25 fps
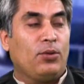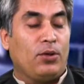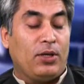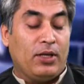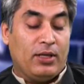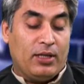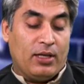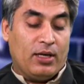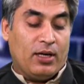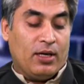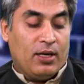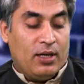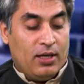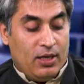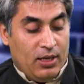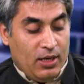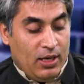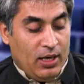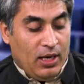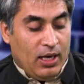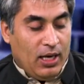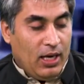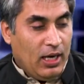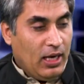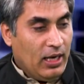सुने जरा
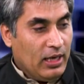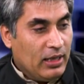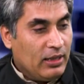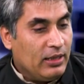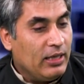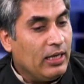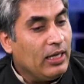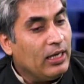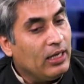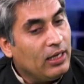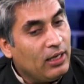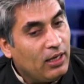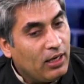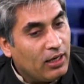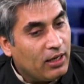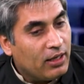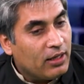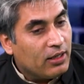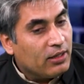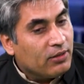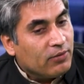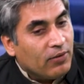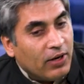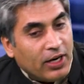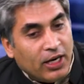ये
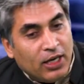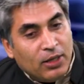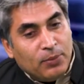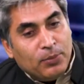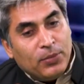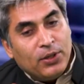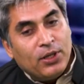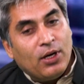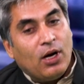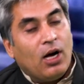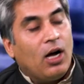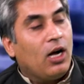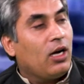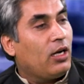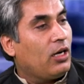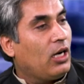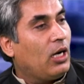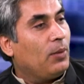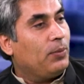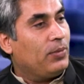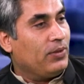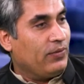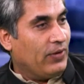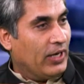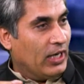अगर रिवाइंड में अगर
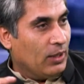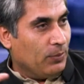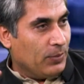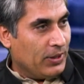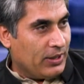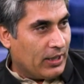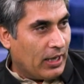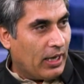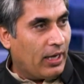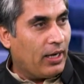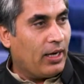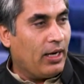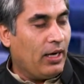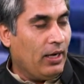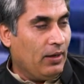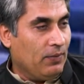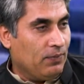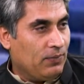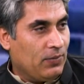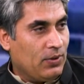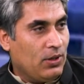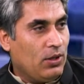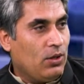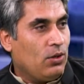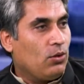आप रिवाइंड में जाएंगे
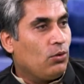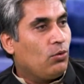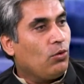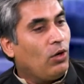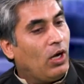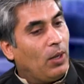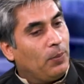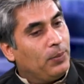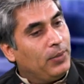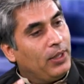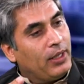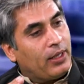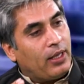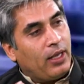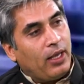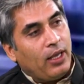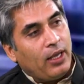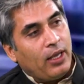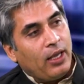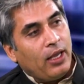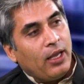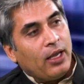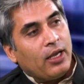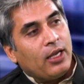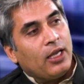तो आप
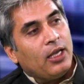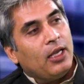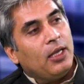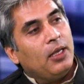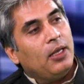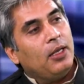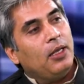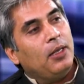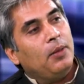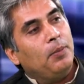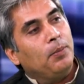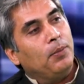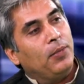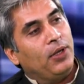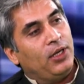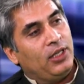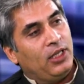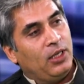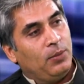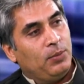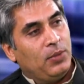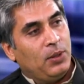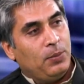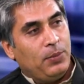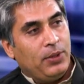देखेंगे कि
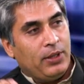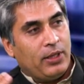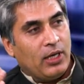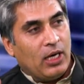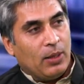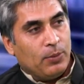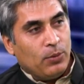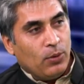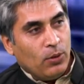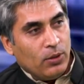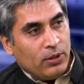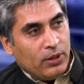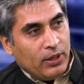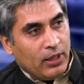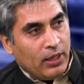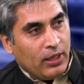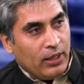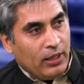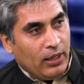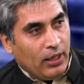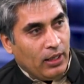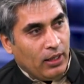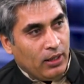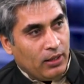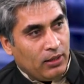मरियम बीबी क्या बोलती रही
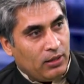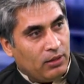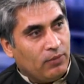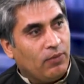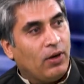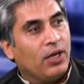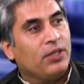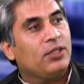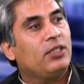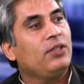नवाज